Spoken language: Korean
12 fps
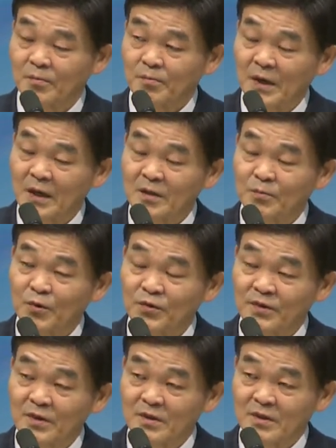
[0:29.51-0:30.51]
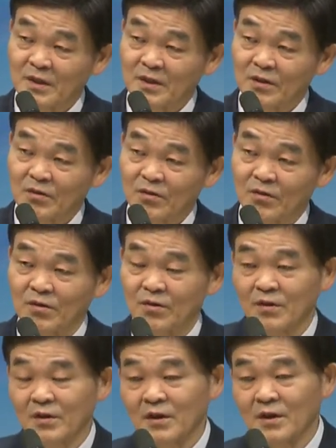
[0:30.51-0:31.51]
방금 본 영상대로
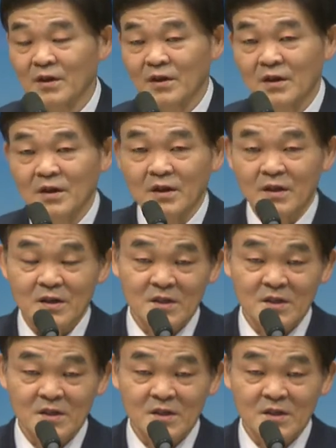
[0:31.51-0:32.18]
어,